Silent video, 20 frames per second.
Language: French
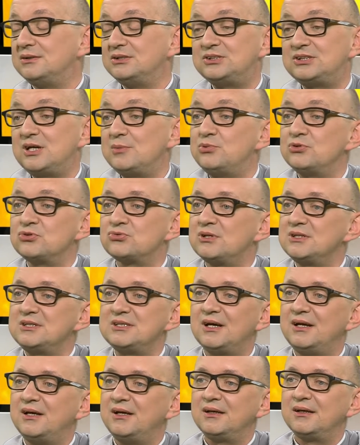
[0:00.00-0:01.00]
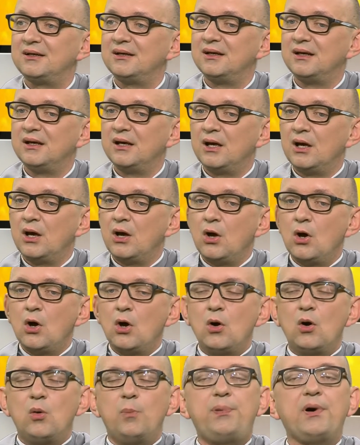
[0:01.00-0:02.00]
J'ai besoin d'y aller.
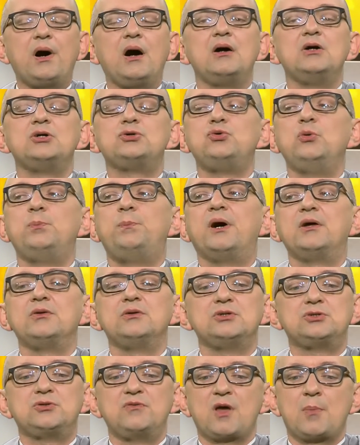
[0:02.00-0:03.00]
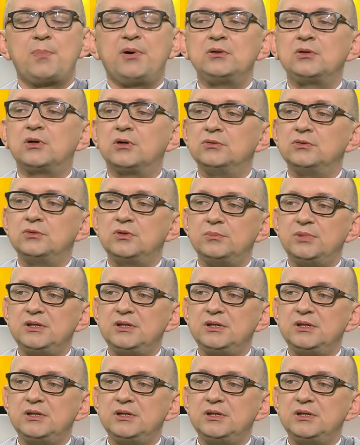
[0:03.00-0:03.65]
Pas, je ne deviens pas une grenouille